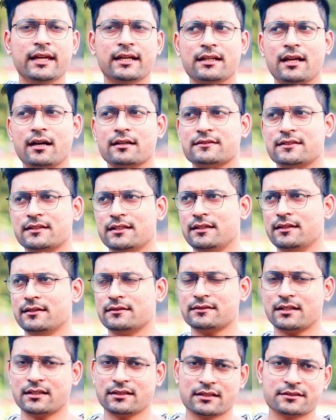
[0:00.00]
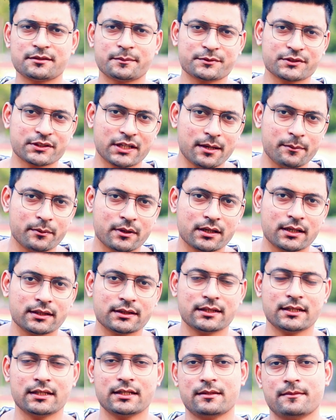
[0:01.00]
एक लाख से ज़्यादा सब्सक्राइबर
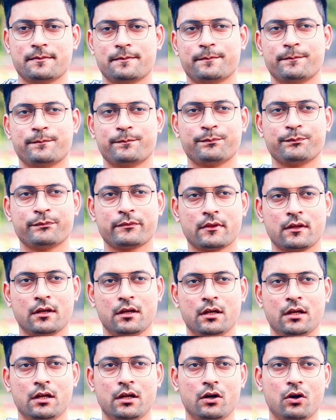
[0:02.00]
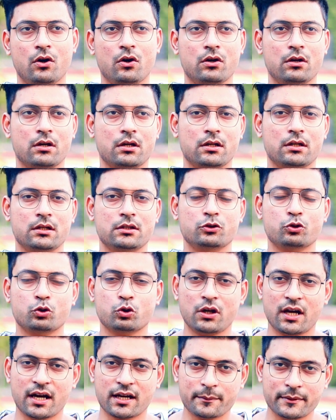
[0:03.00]
रहते हैं और
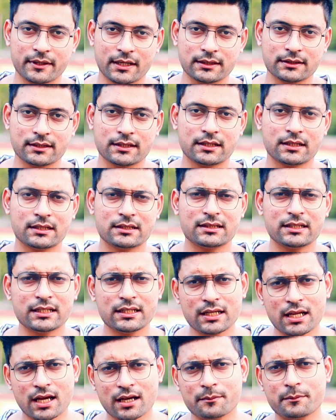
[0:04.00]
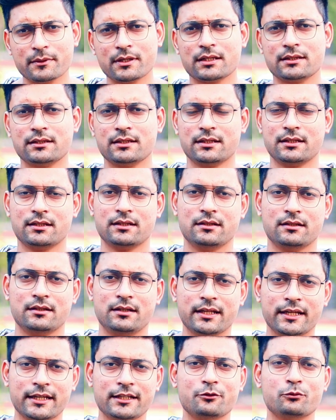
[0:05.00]
दो लाख भी रहते हैं तीन लाख भी रहते हैं
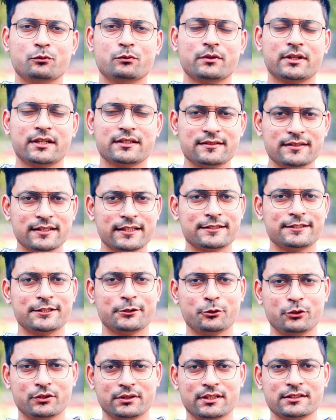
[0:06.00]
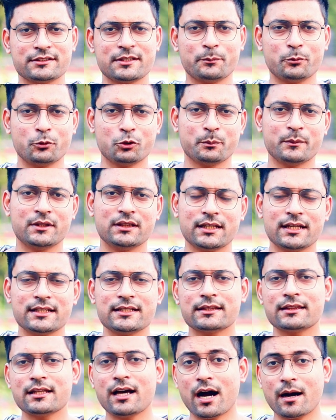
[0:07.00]
लेकिन किसी किसी को इतना सपोर्ट मिलता
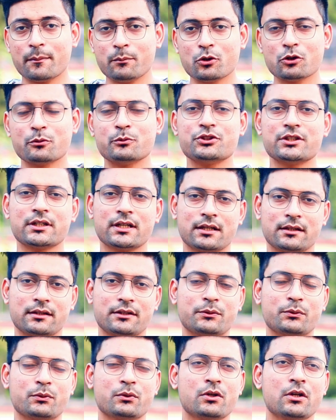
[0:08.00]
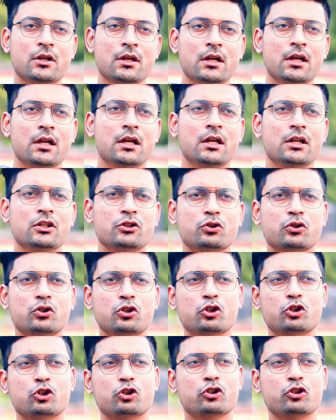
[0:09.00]
है जितना आप लोग मुझे करते हो तो